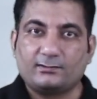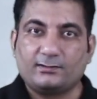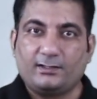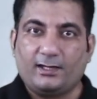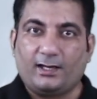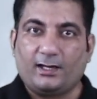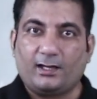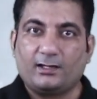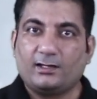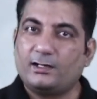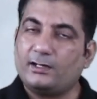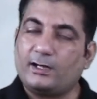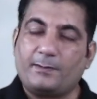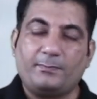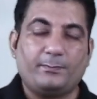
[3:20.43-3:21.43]
ठीक है ना
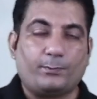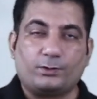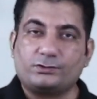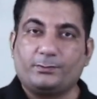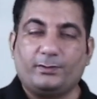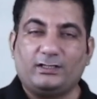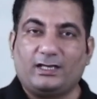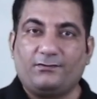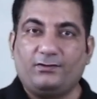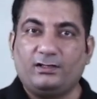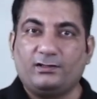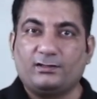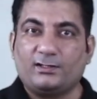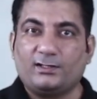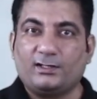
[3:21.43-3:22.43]
अभी पॉसिबिलिटी भी
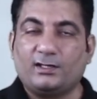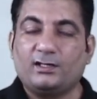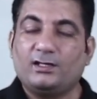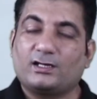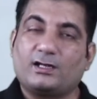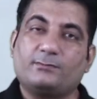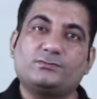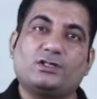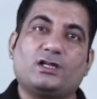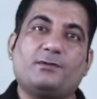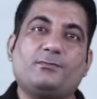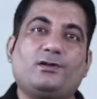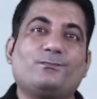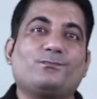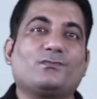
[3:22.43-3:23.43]
नहीं, नहीं है कम से कम